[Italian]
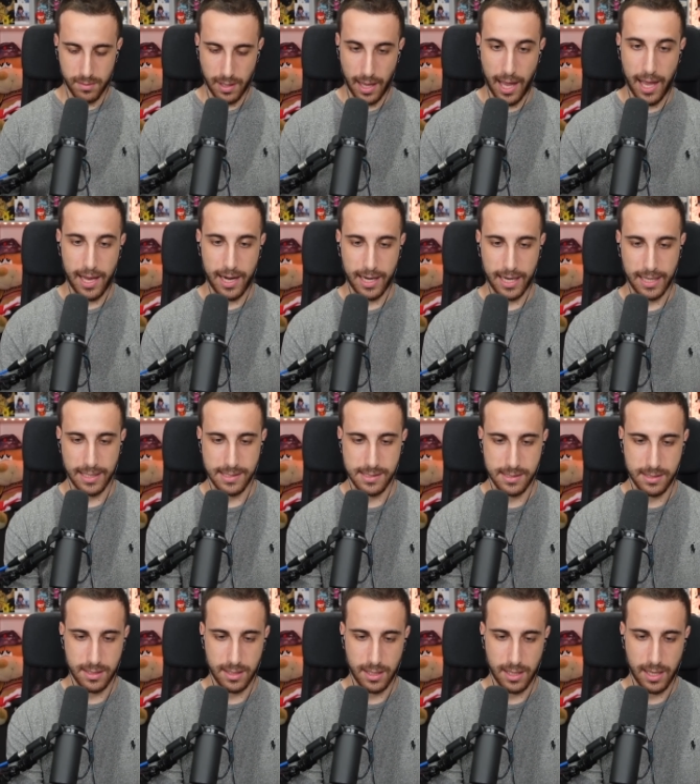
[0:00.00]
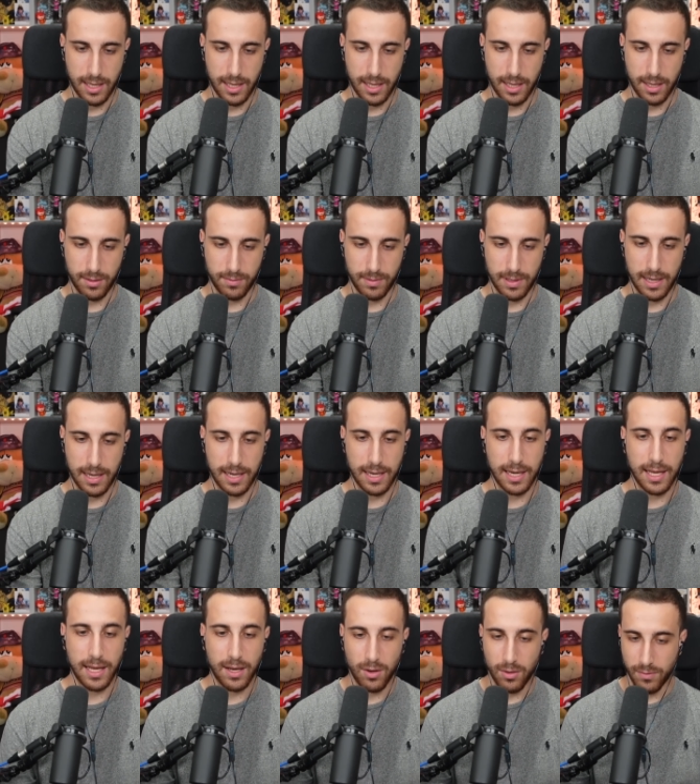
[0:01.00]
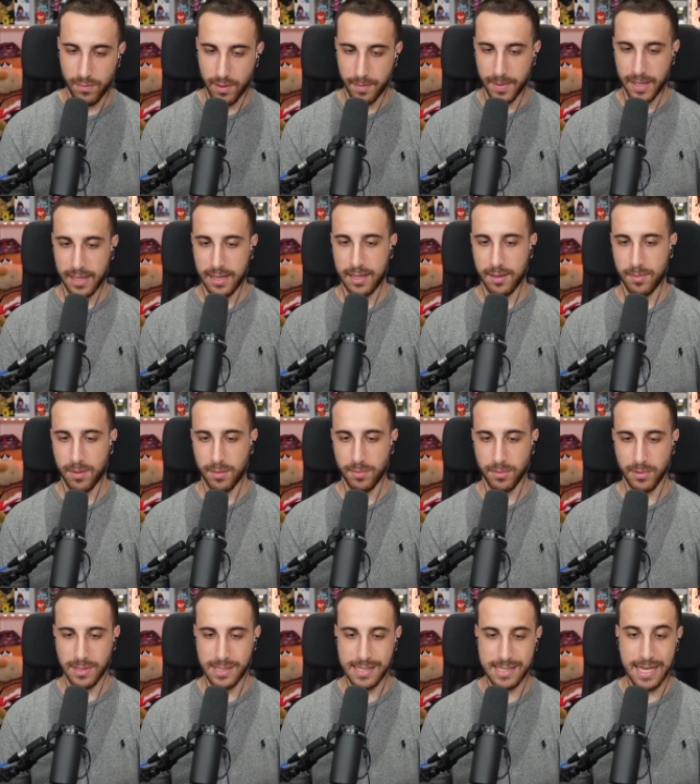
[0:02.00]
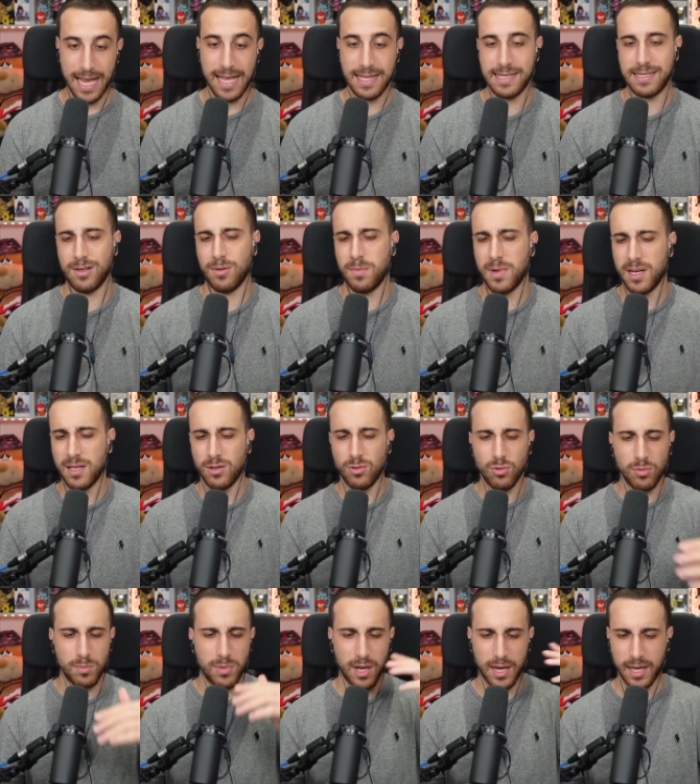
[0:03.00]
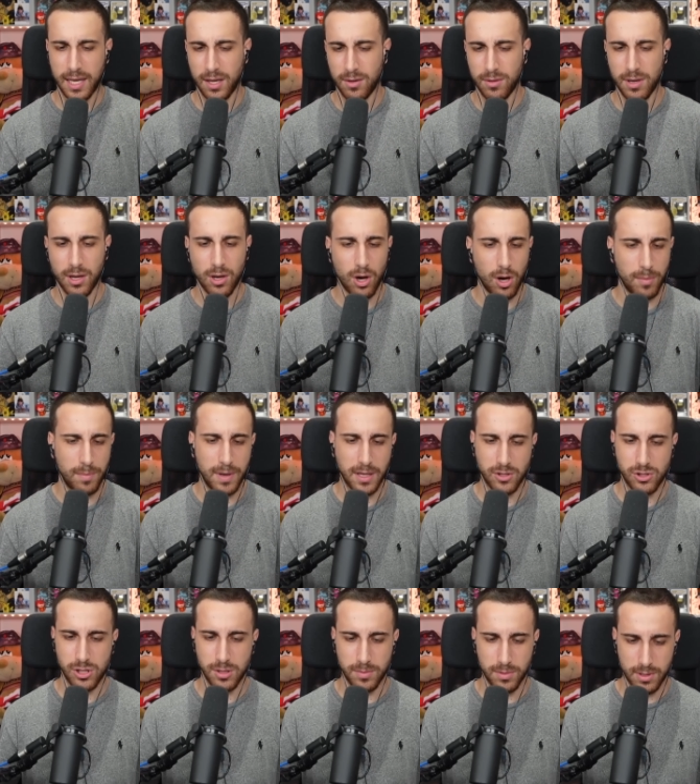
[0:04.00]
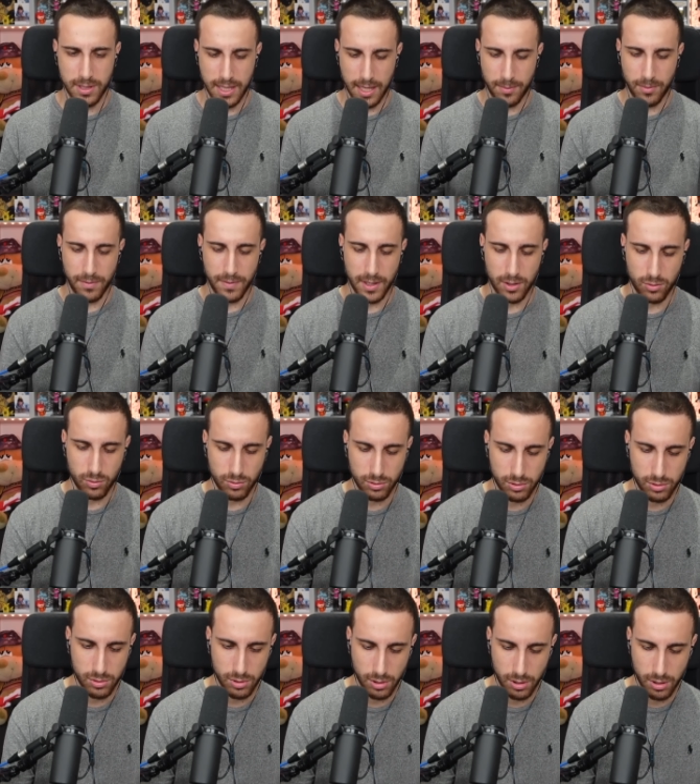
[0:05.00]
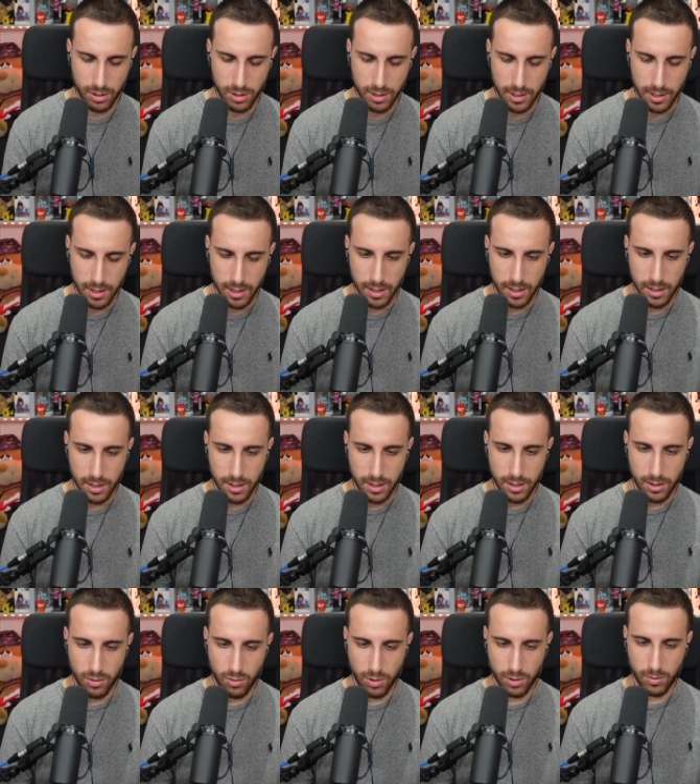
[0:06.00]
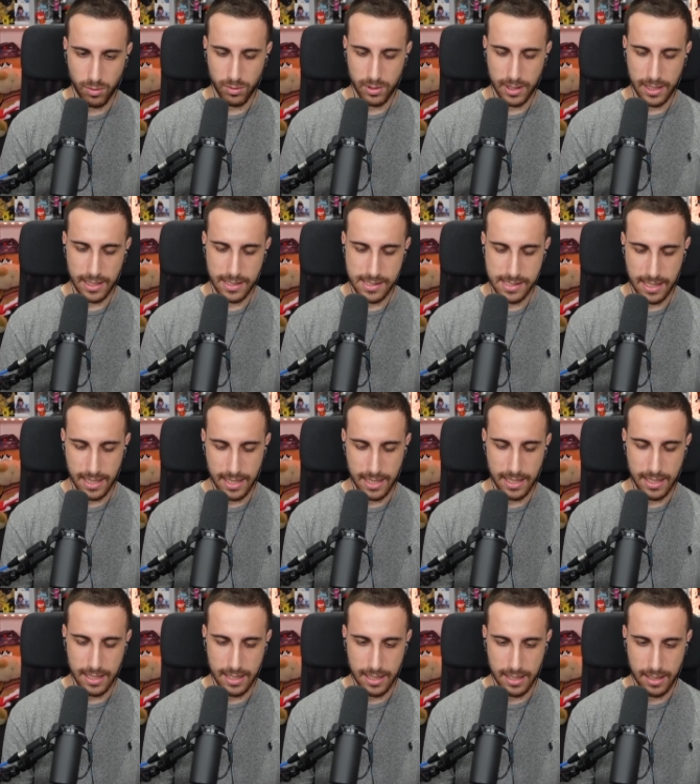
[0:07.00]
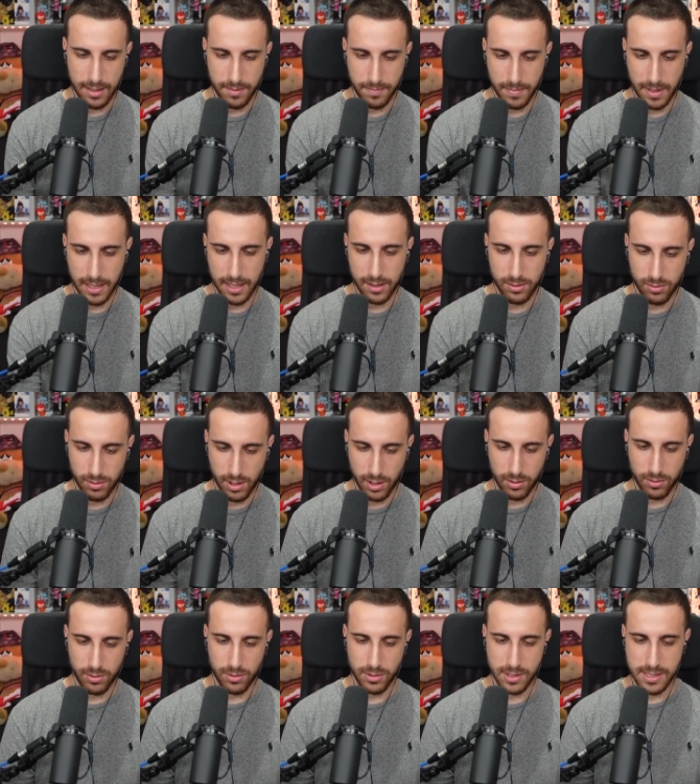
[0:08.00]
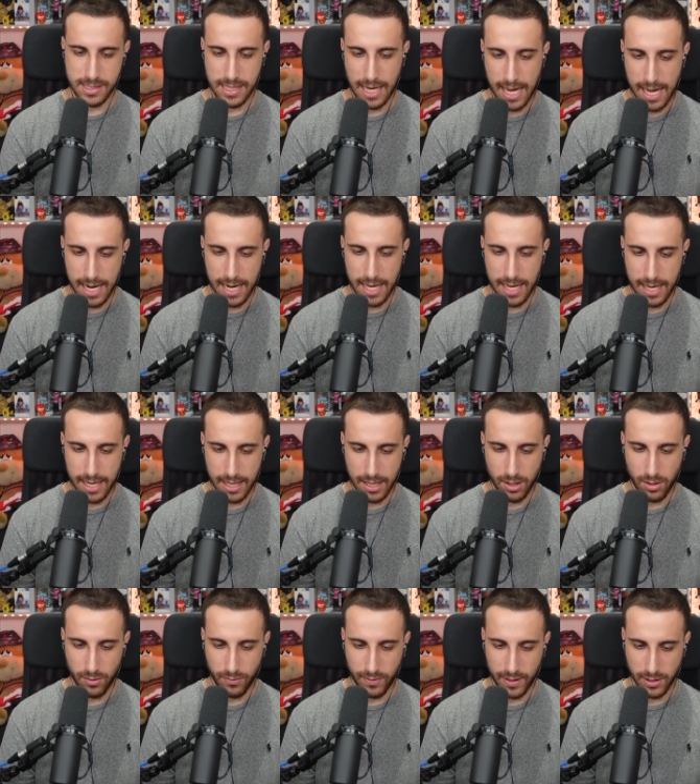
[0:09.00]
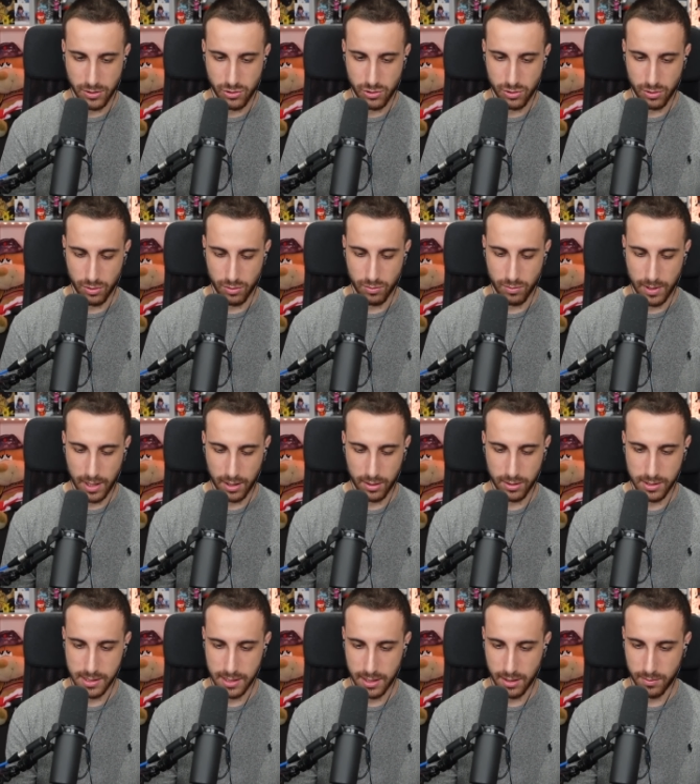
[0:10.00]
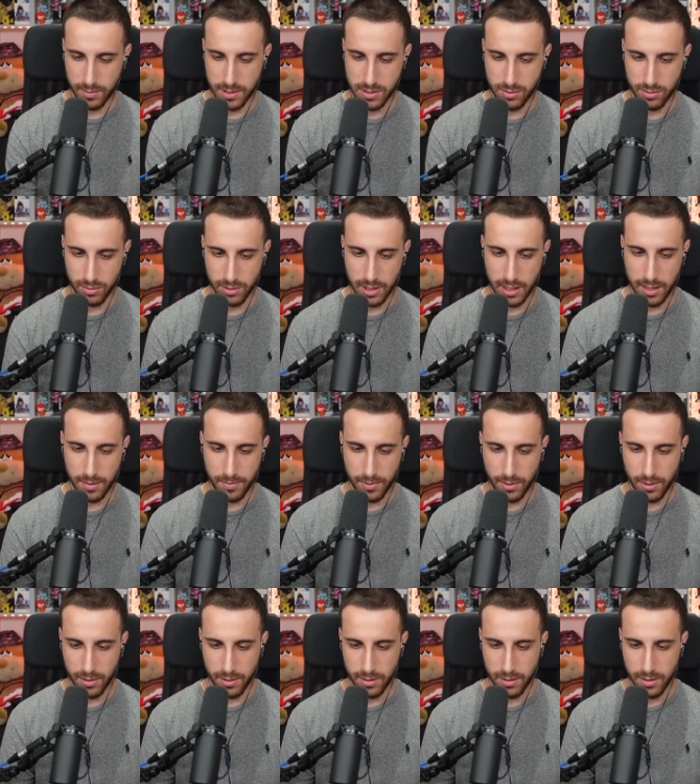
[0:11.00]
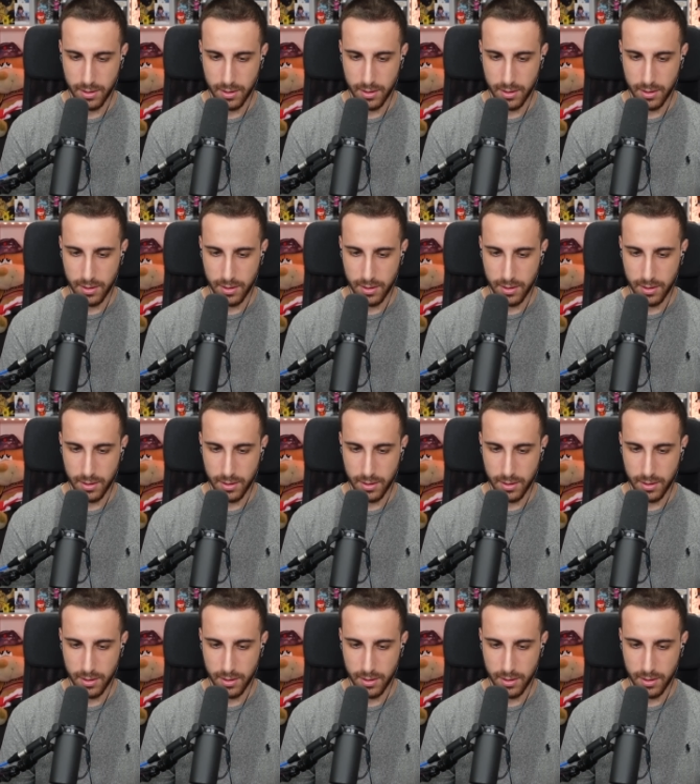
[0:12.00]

Eh ragazzi, eh, quella lì ovviamente proprio senza ombra di dubbio anche con i goblin ci portiamo via tutto. Lui qui utilizza il minatore colossale, io faccio una cosa di questo tipo.